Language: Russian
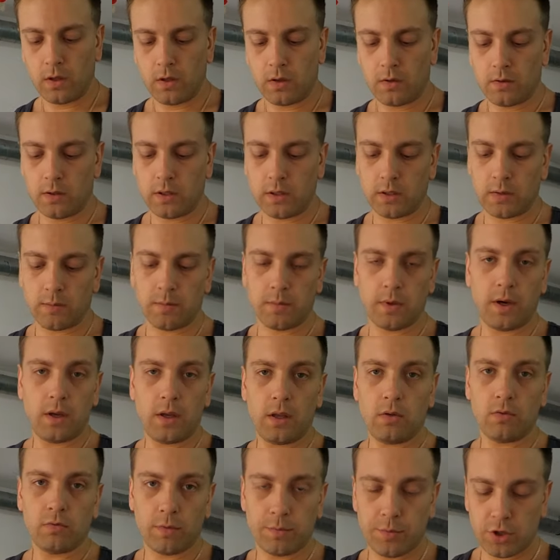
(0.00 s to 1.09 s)
в данном Марине
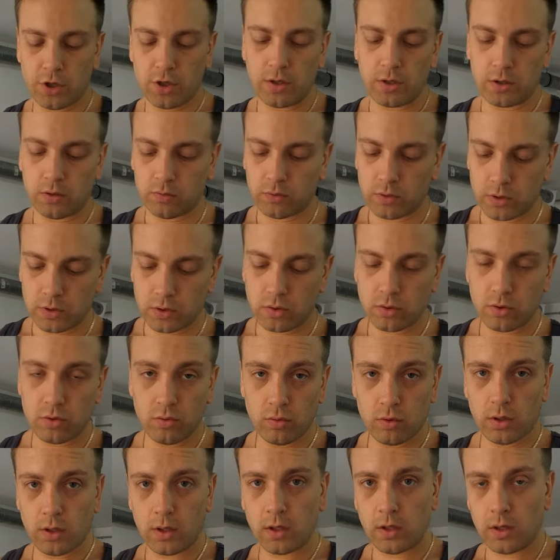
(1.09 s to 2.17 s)
вообще это у нас
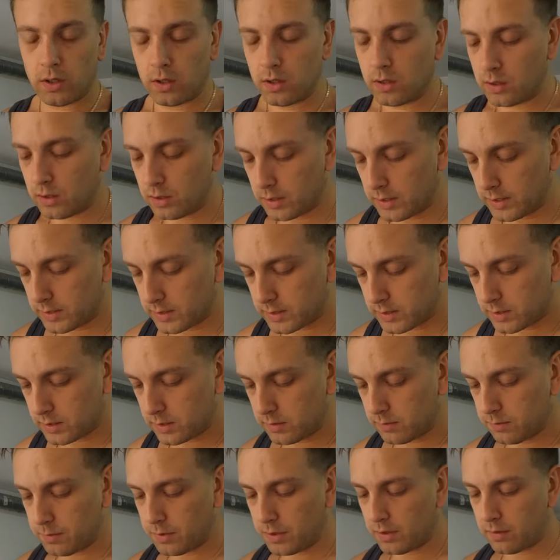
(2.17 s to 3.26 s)
Suzuki LEDs.
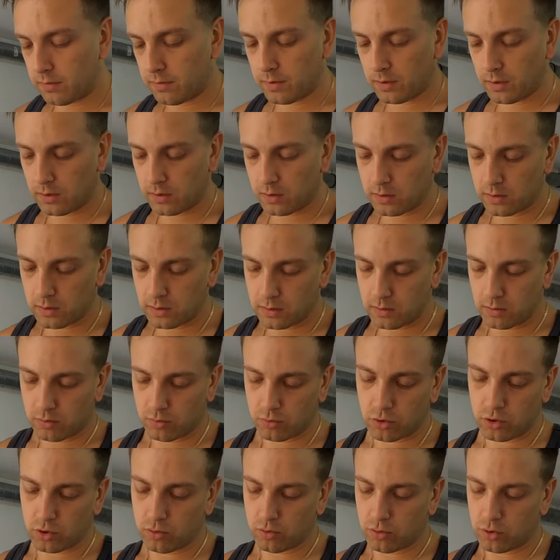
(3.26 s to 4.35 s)
Первый уж
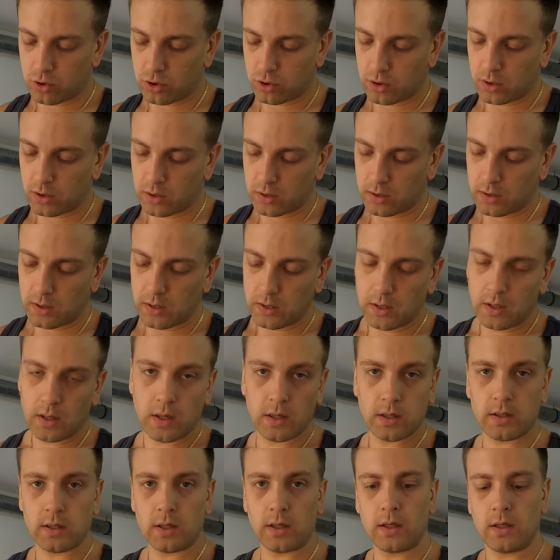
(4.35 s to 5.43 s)
точно
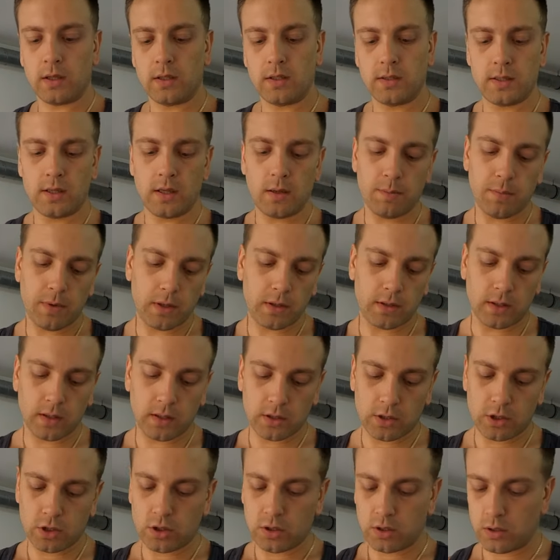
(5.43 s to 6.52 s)
это Sepia
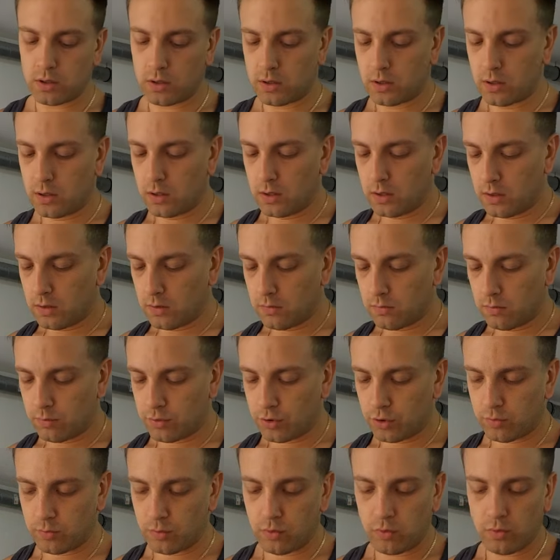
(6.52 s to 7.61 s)
также. В
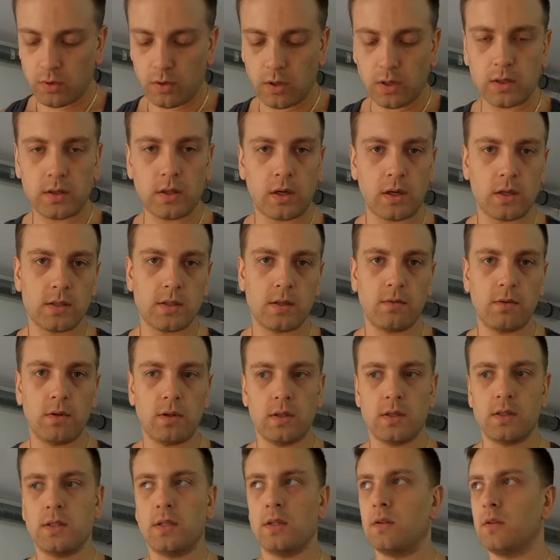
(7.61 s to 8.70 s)
общем, ну и некоторые
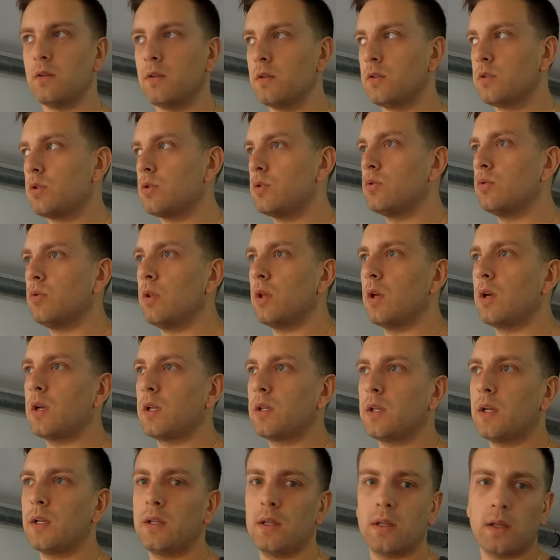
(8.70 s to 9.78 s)
разновидности Suzuki
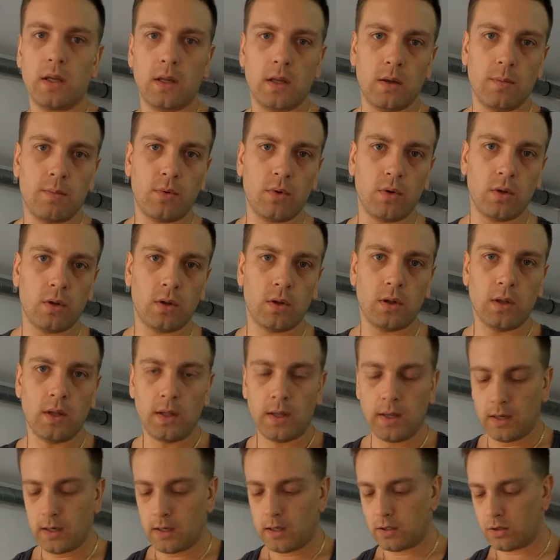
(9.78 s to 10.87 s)
Katana, как я понял.
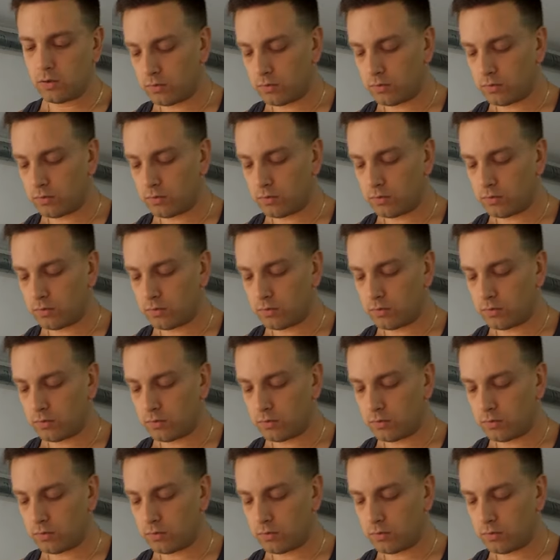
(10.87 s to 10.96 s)
Это